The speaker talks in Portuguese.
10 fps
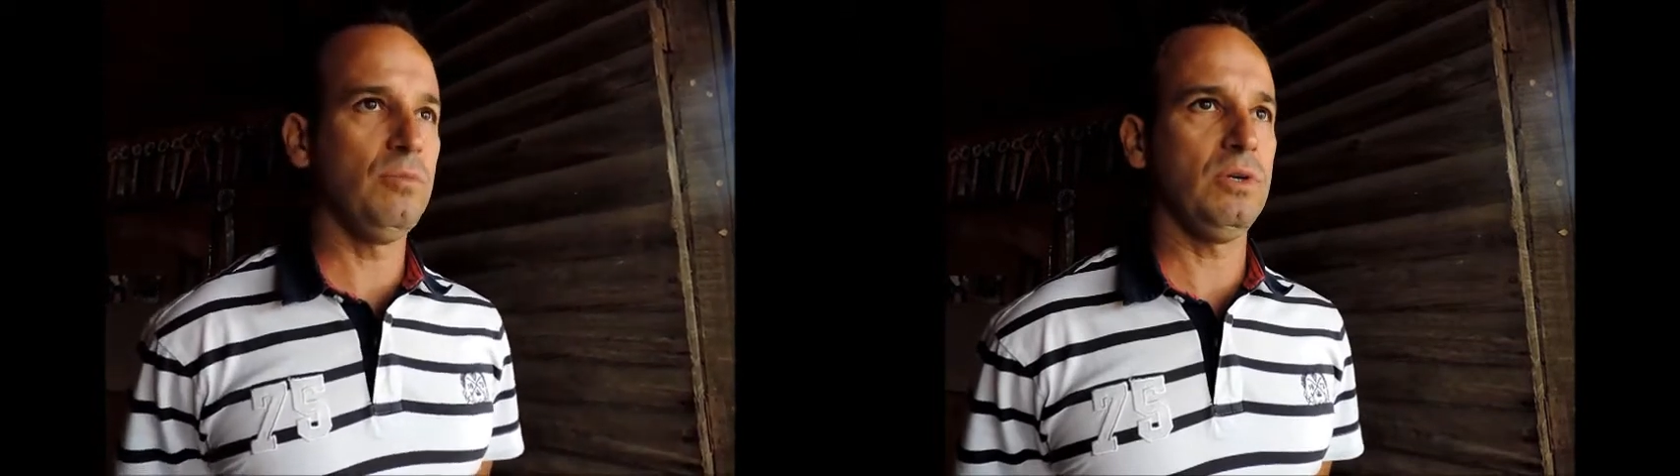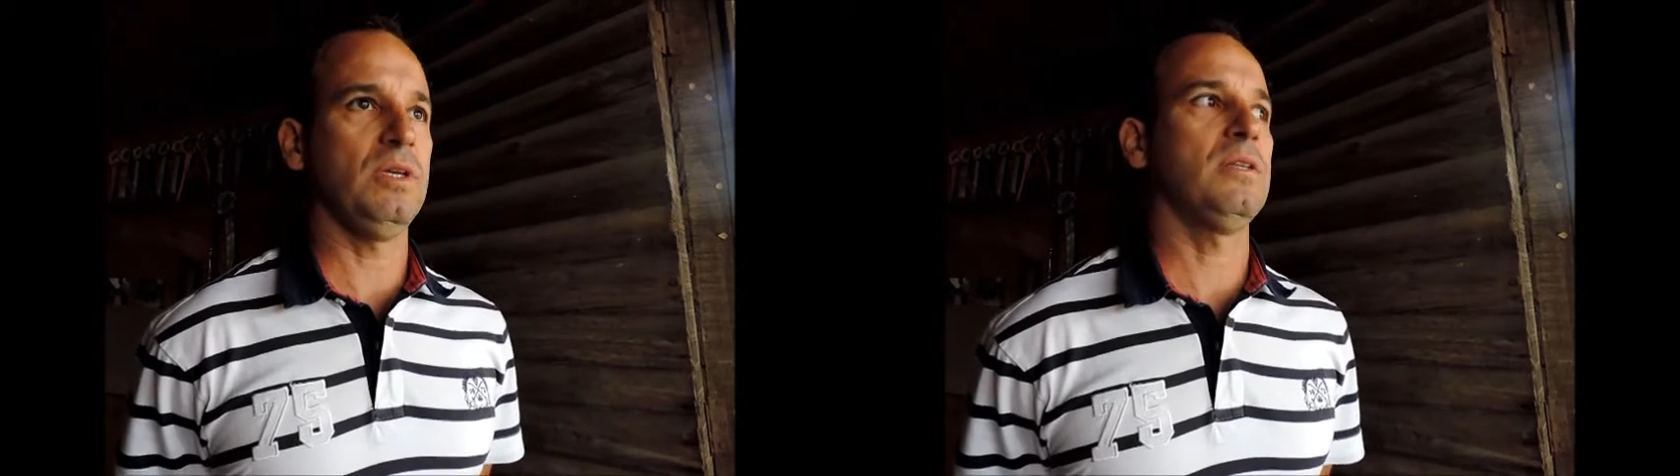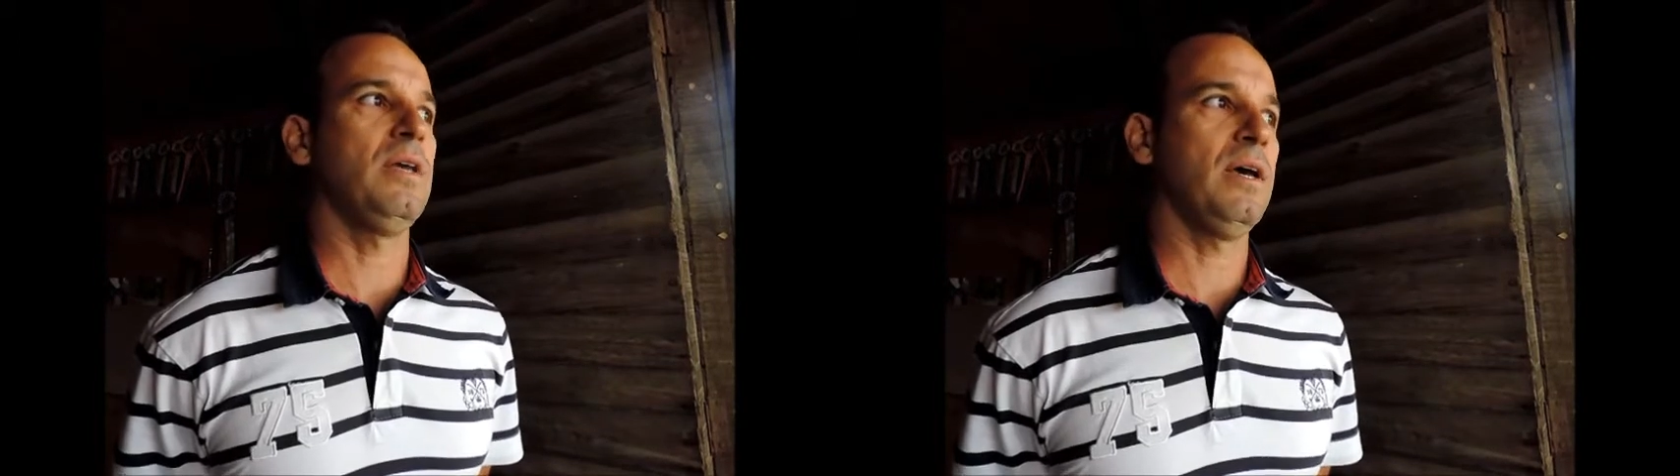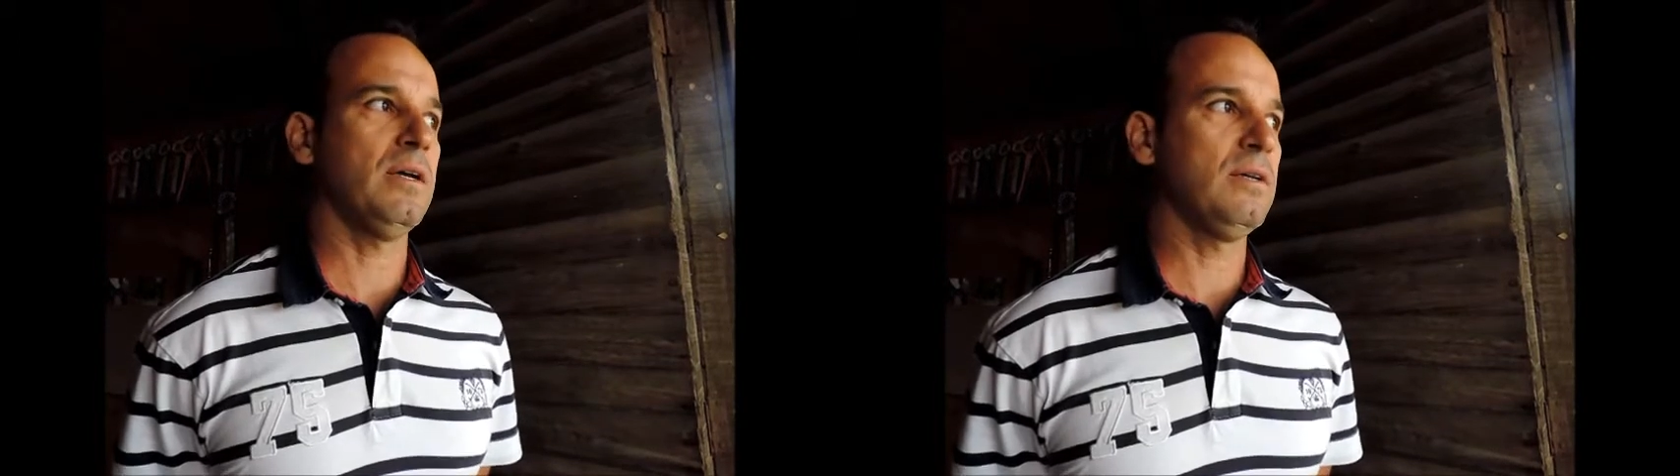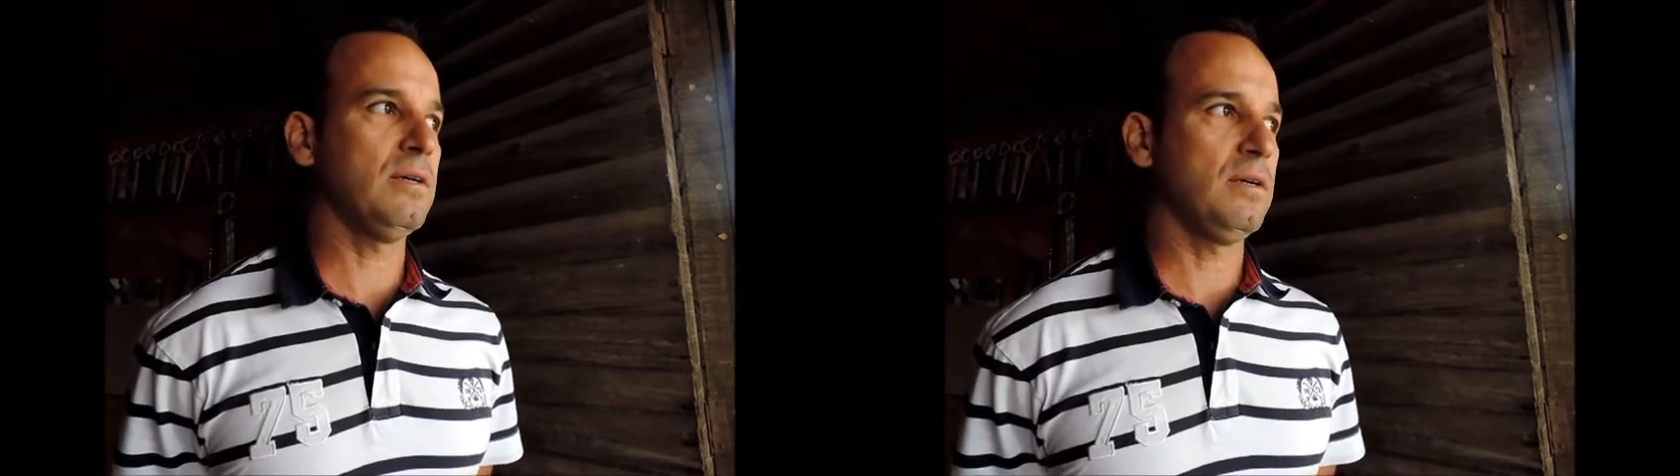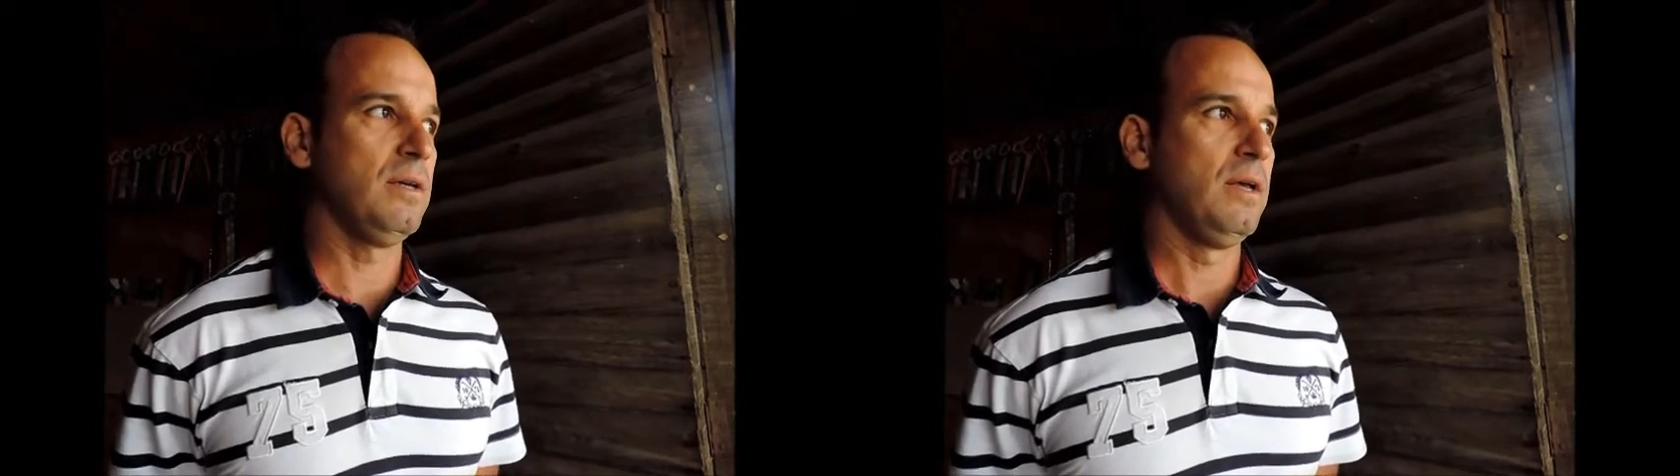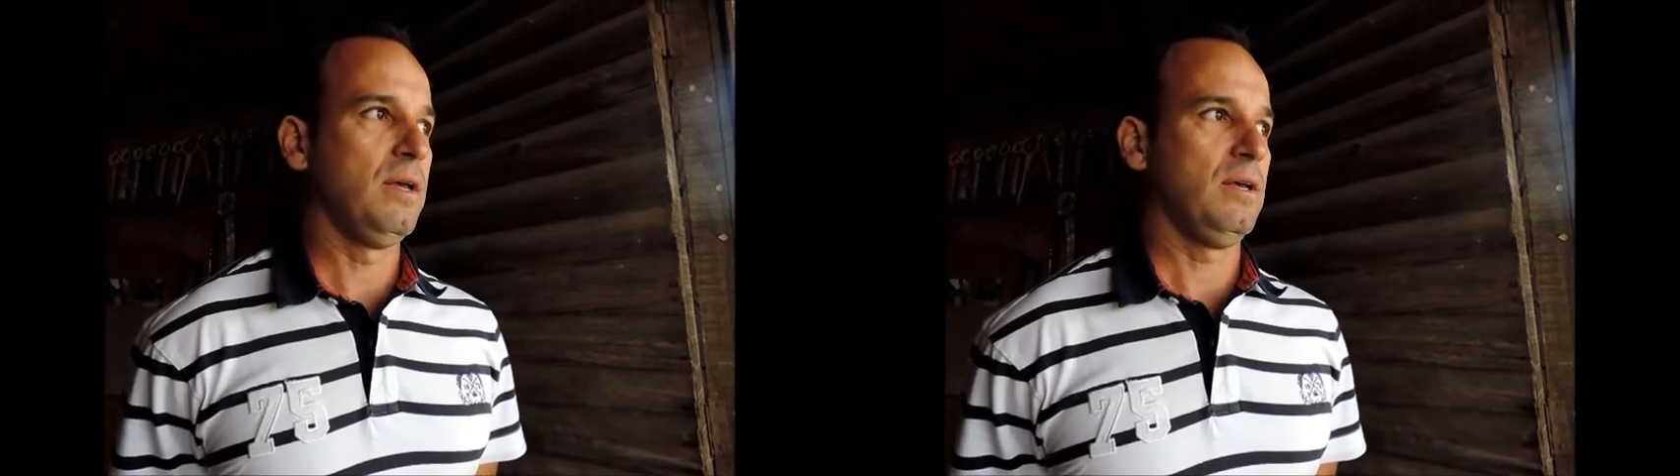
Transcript: muita técnica.